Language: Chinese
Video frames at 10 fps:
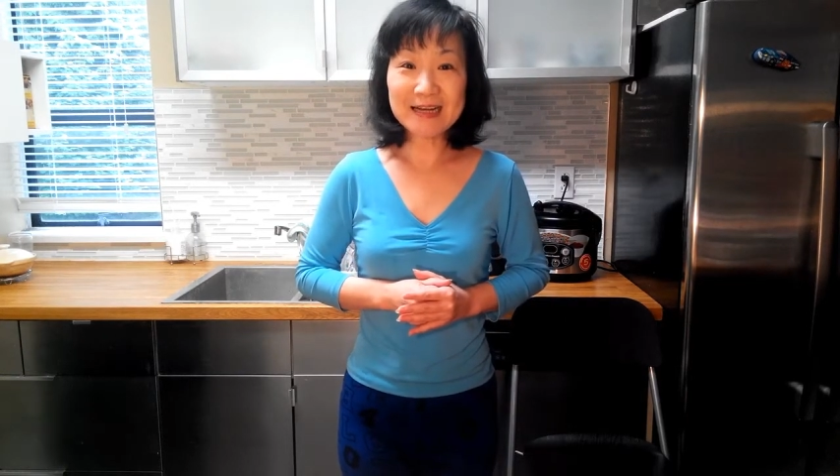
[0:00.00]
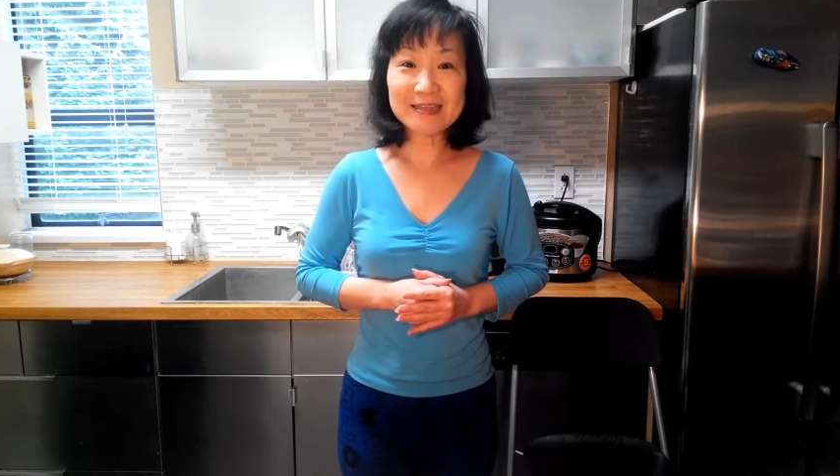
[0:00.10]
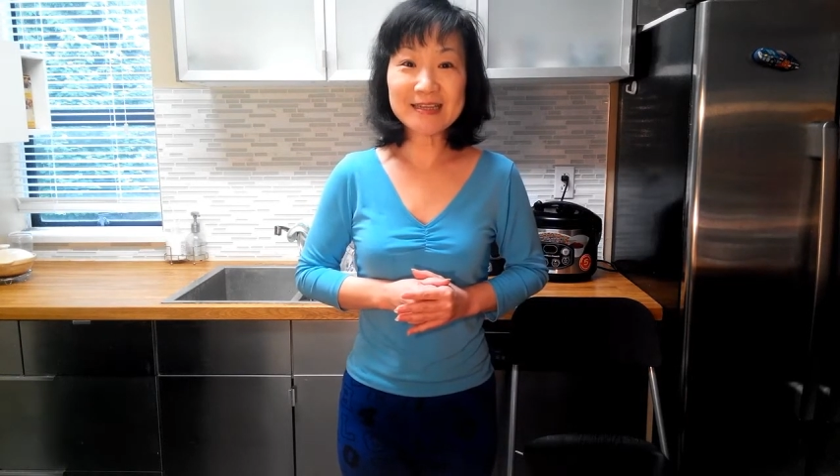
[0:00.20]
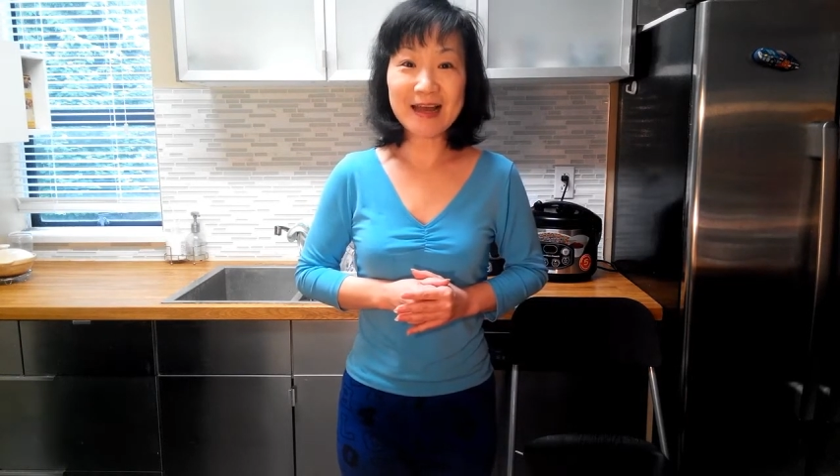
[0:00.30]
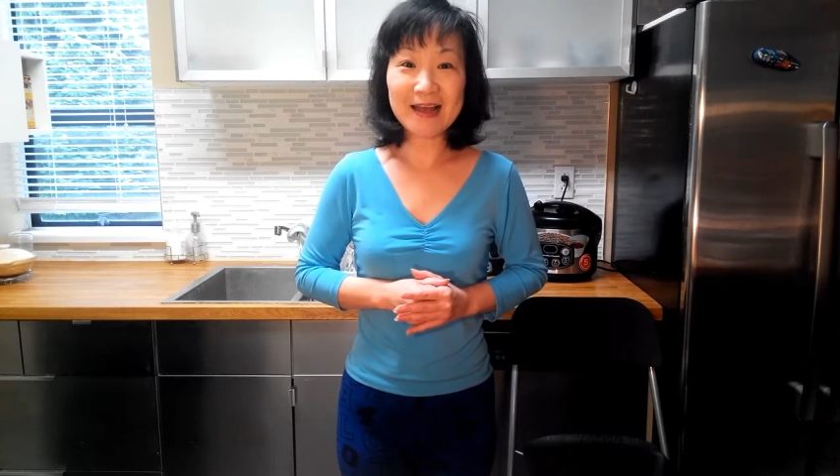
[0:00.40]

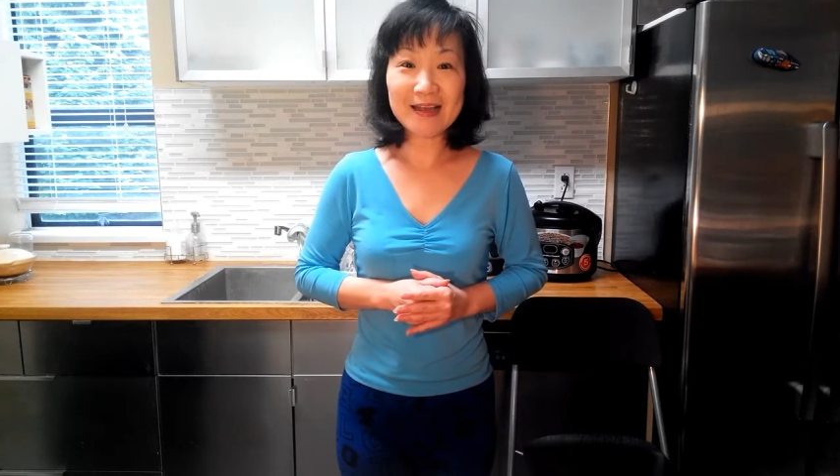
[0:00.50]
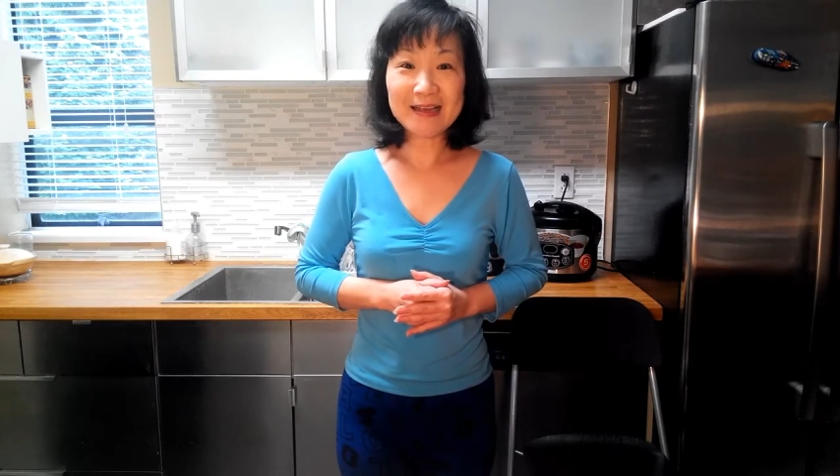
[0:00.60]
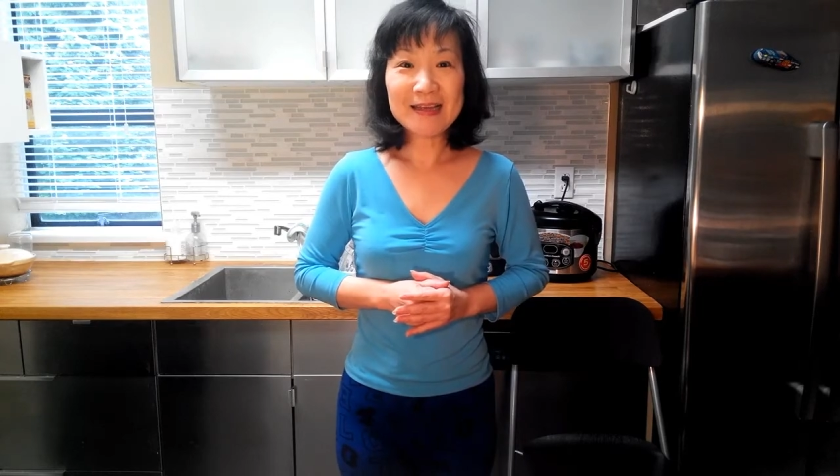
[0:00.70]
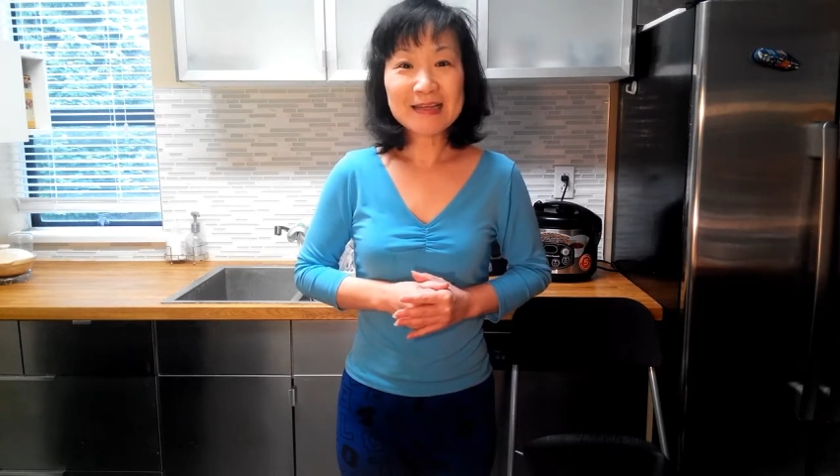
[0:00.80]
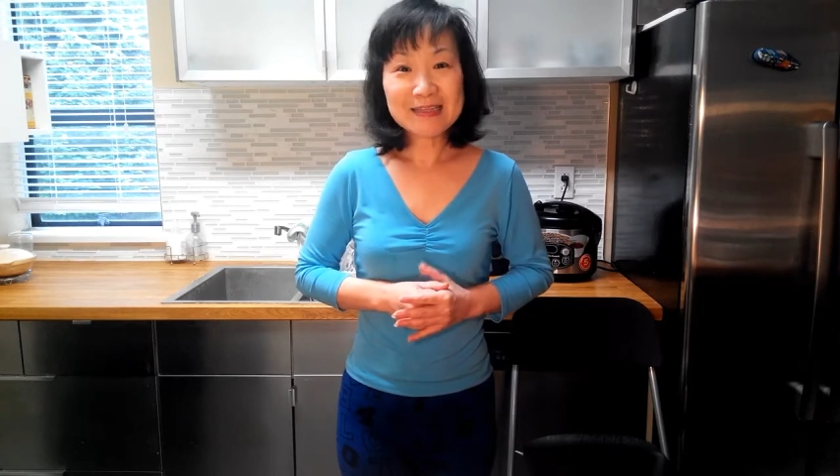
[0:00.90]
常菜。
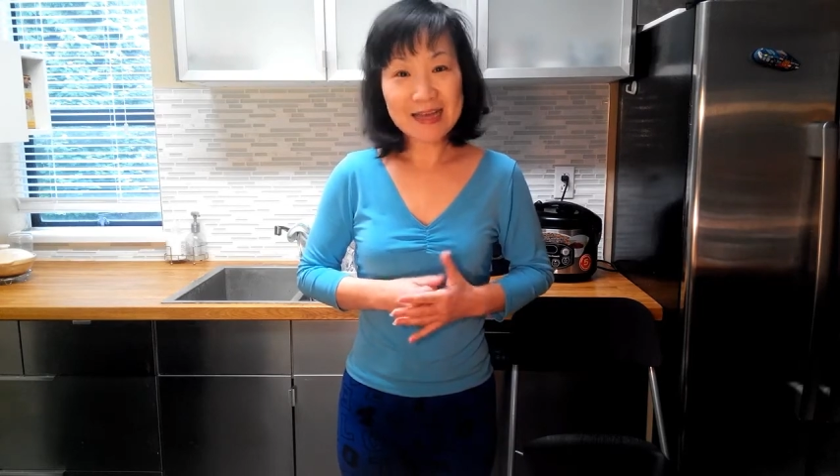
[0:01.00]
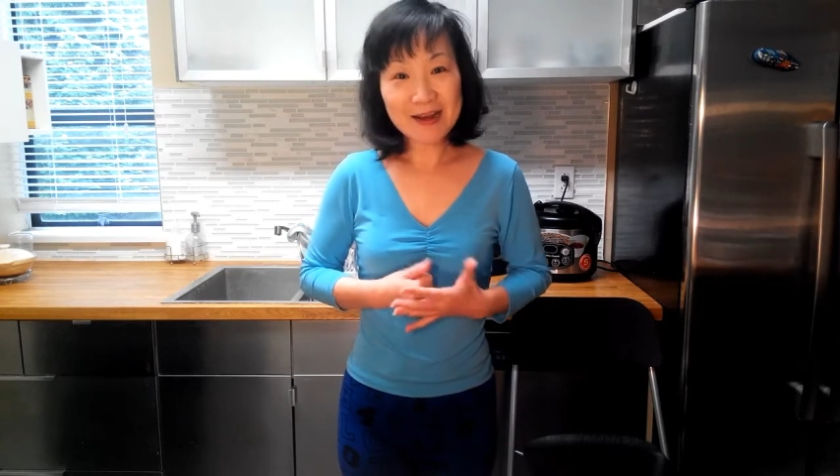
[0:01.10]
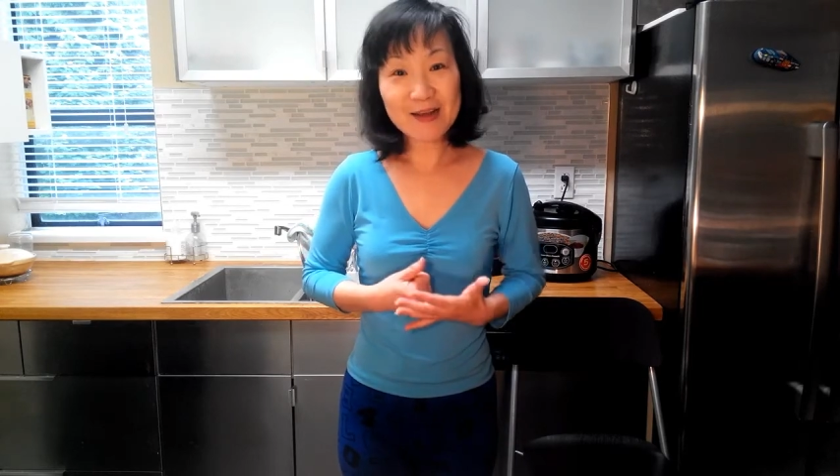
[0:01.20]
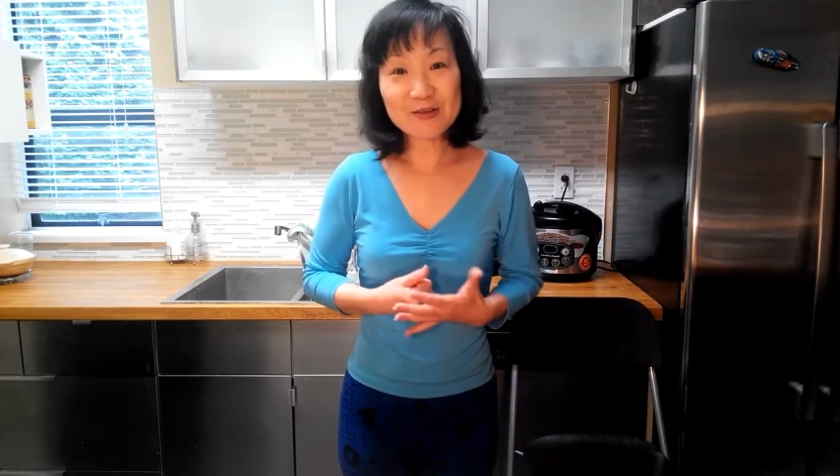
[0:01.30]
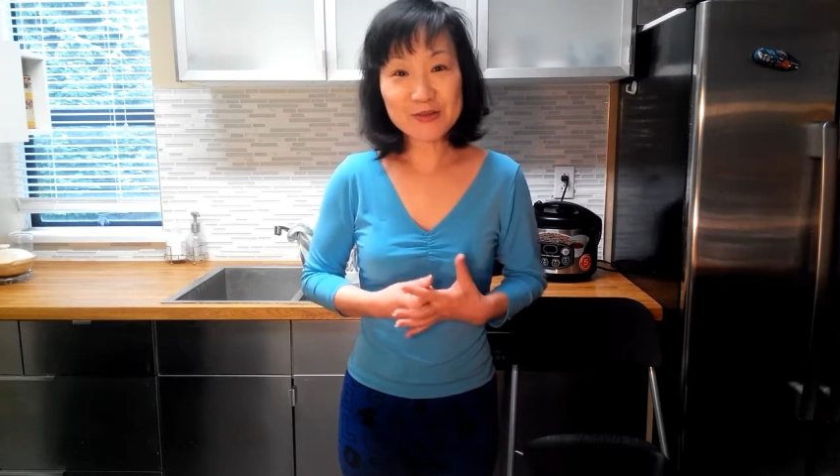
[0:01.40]

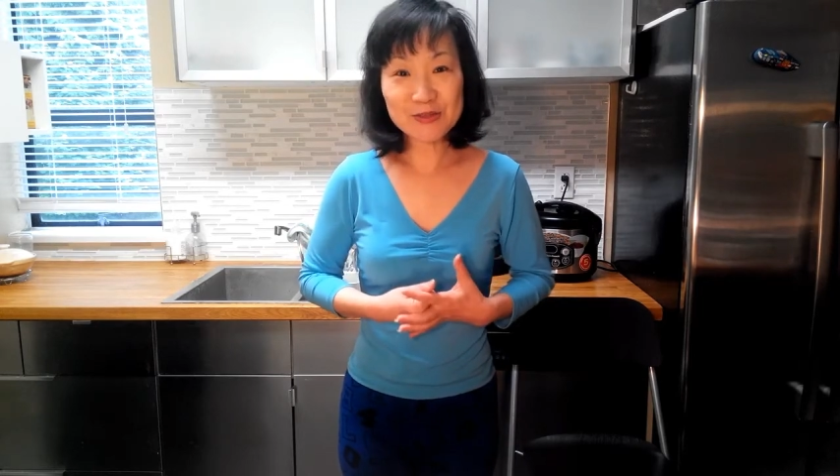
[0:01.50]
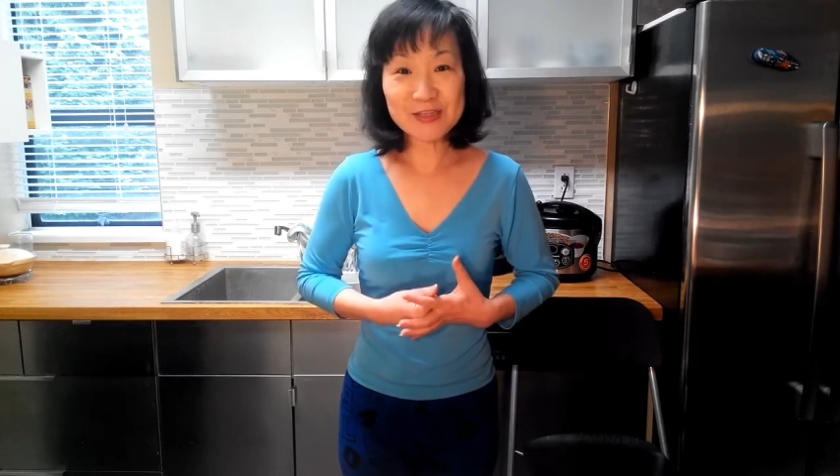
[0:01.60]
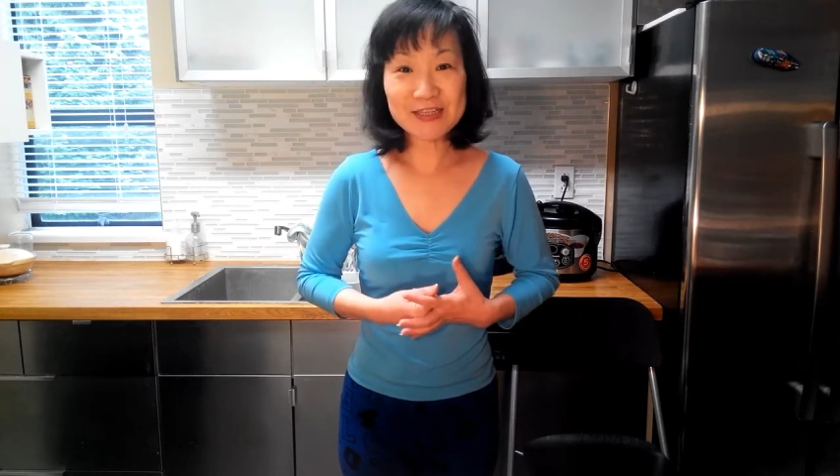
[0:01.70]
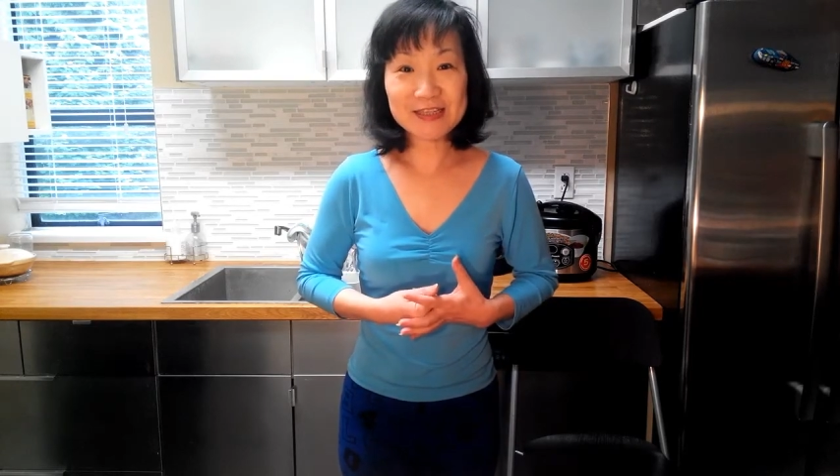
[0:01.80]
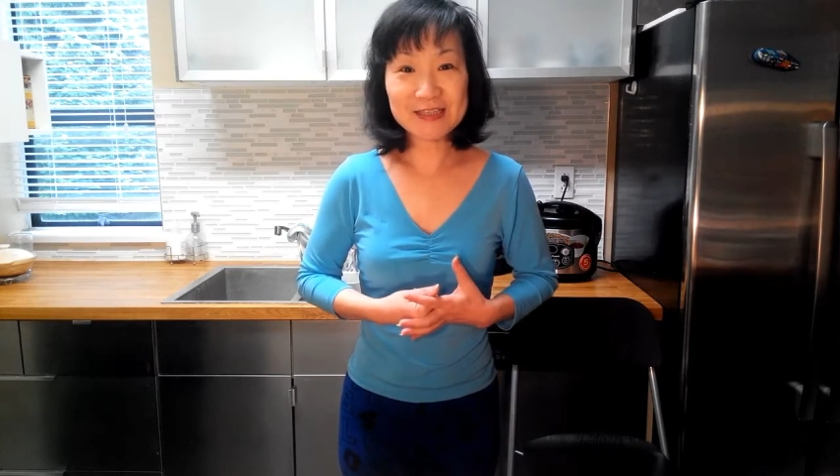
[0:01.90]
材料就
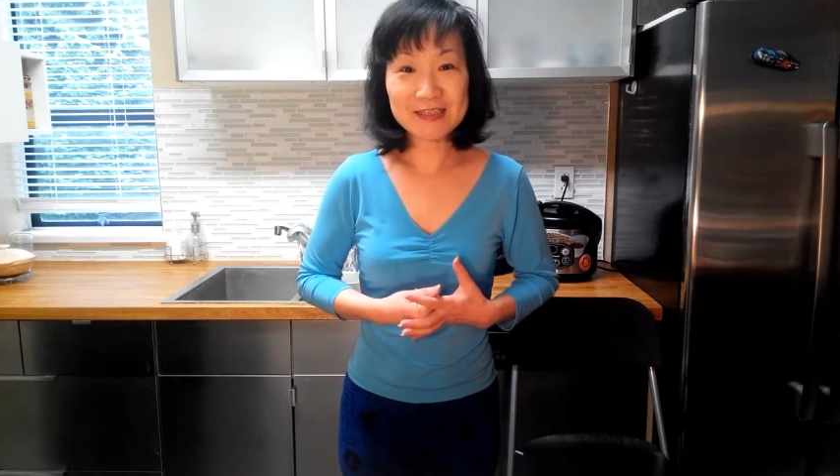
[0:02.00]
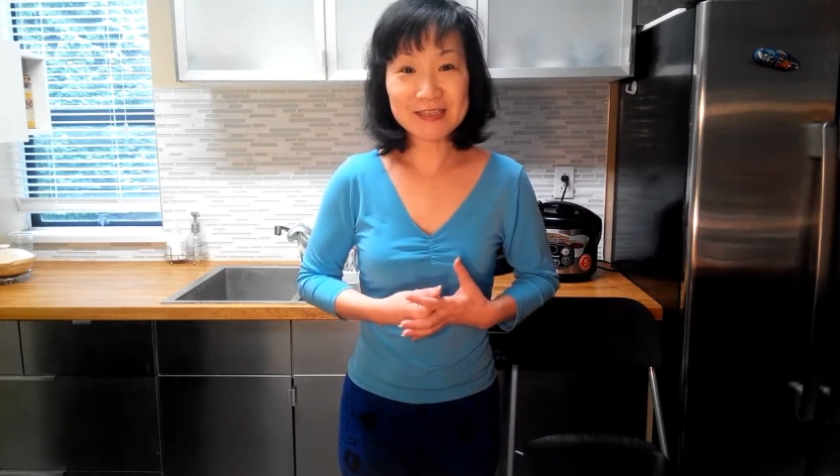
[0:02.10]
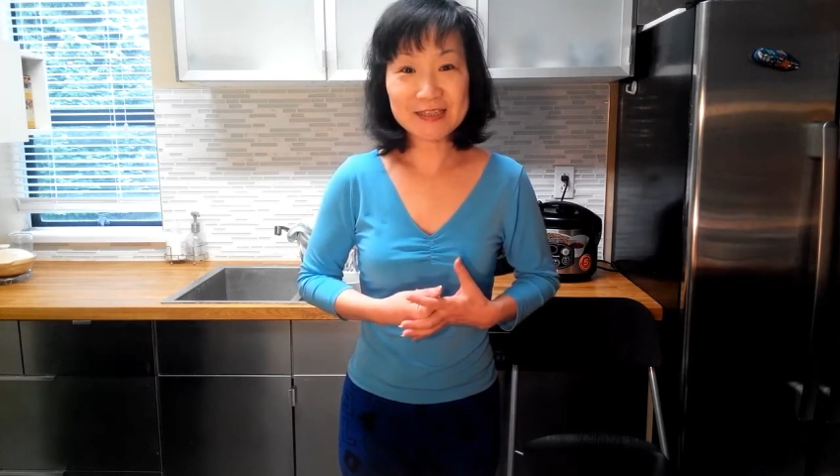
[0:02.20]
是